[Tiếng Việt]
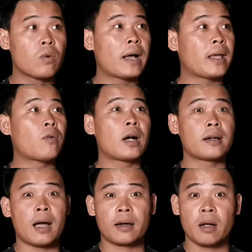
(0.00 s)
qua nhậu gần
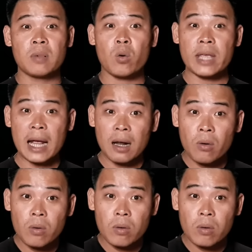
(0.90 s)
gần thì ông đâu có nhát đâu